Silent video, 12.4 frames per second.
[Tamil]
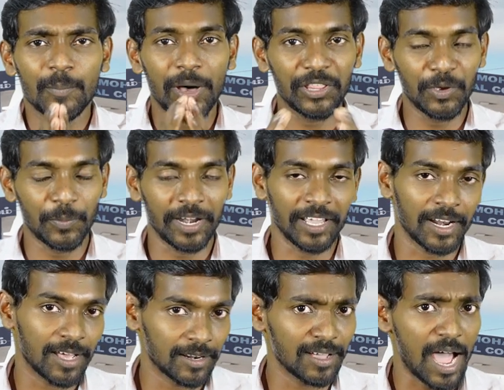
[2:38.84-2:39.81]
பதிவு
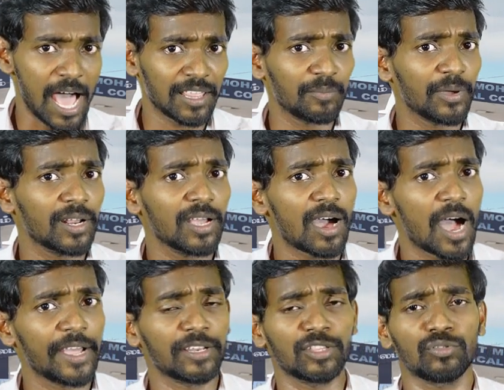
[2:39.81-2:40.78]
பண்ணிக்கிறாரு அதன் பிறகு
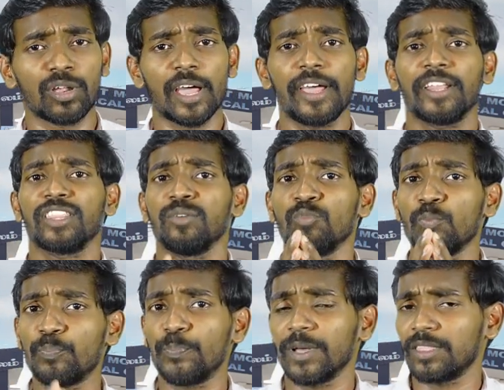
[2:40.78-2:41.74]
ஆயிரத்தி தொள்ளாயிரத்தி
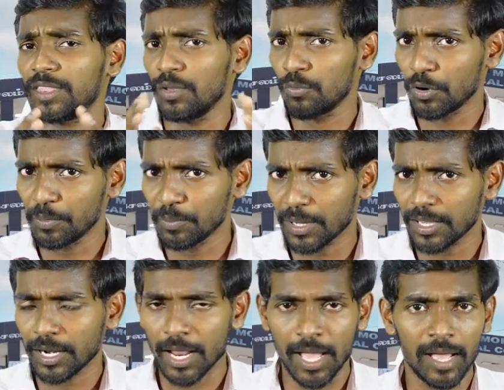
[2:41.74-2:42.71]
முப்பத்தி
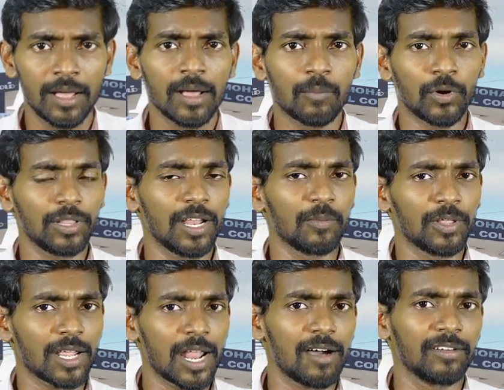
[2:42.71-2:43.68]
ஒன்பதில் முதல்
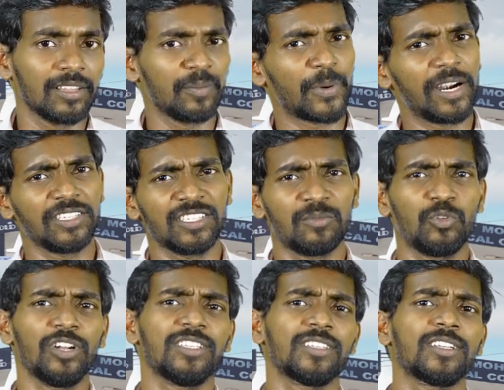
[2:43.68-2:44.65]
முதலாக வந்து படித்து
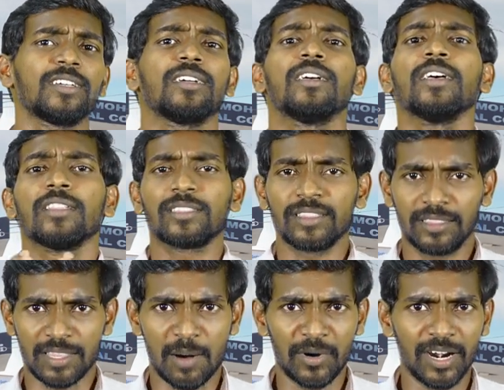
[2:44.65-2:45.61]
முடிச்சுட்டு
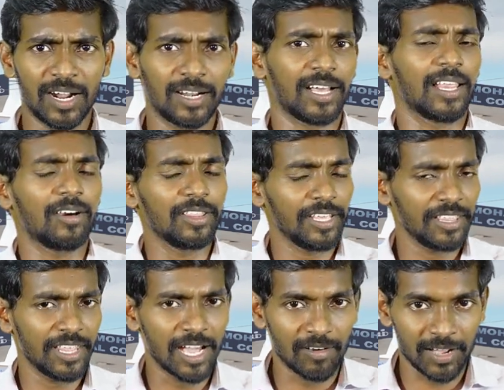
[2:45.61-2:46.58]
தமிழ்நாடு அதாவது
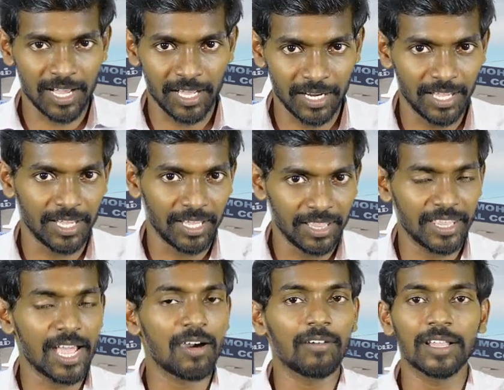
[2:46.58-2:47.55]
இந்தியா வராரு
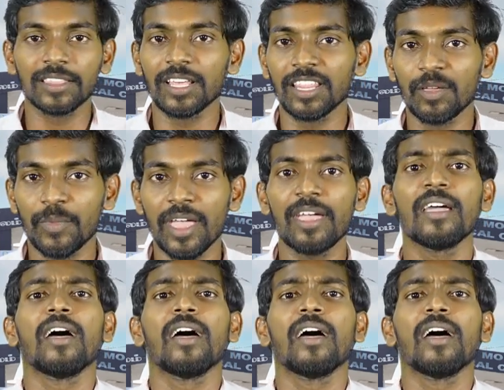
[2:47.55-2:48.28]
இந்தியா வந்ததுமே